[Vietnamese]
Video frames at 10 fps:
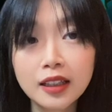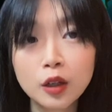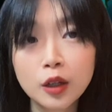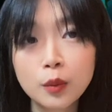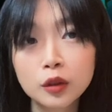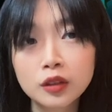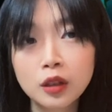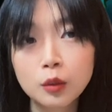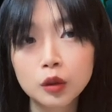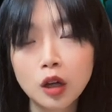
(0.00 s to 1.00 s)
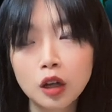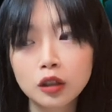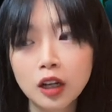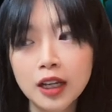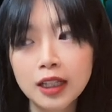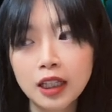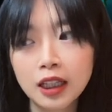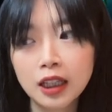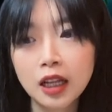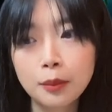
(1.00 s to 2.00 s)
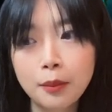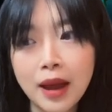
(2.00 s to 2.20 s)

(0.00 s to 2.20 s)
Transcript: thì còn imposter một con mà lên đến tận